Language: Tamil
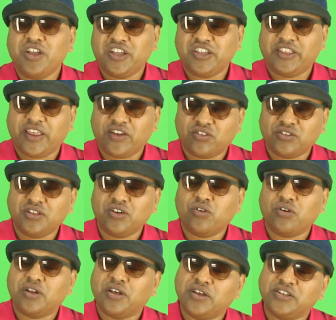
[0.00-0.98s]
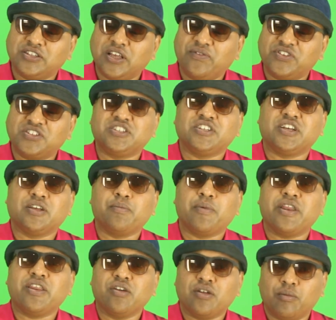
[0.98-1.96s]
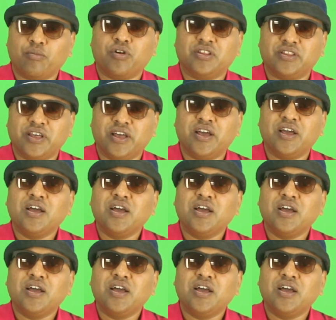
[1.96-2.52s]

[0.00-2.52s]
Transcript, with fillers: இது நீங்கள் வந்து ஒரு செல்ஃபி ஸ்டிக் மாதிரி நம்ம இந்த